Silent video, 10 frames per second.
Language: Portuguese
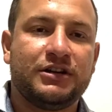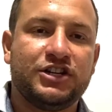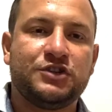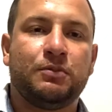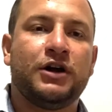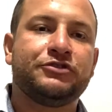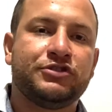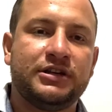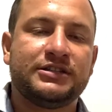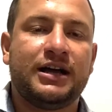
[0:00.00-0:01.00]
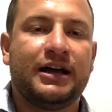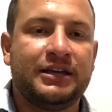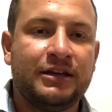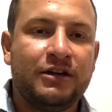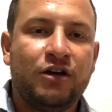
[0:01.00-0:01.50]
a gente pode utilizar
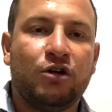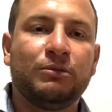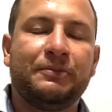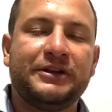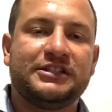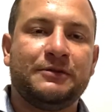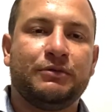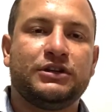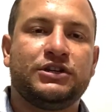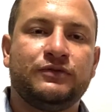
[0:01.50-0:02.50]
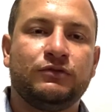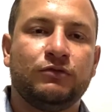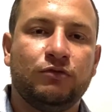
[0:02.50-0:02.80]
aí como princípio ativo